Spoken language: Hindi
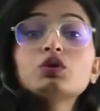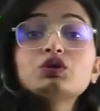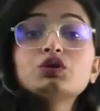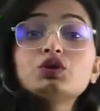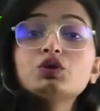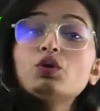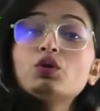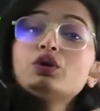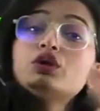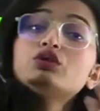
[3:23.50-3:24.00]

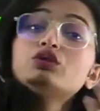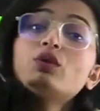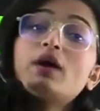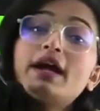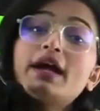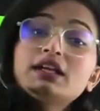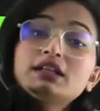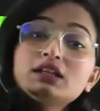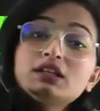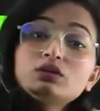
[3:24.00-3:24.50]
थ्योरी तो
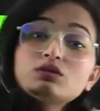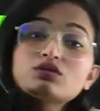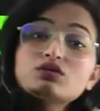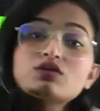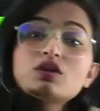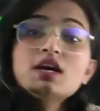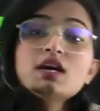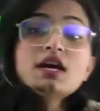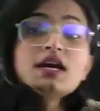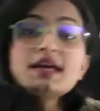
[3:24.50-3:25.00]
है ही नहीं कुछ
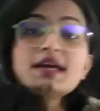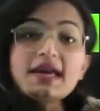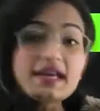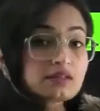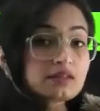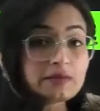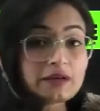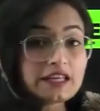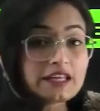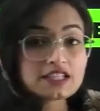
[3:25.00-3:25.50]

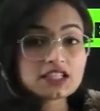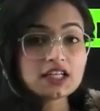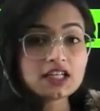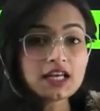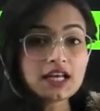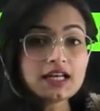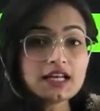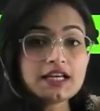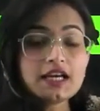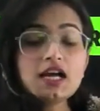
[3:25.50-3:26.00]
एक्सप्लेनेशन
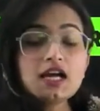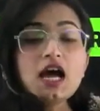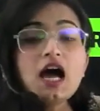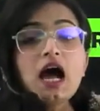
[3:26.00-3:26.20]
के लिए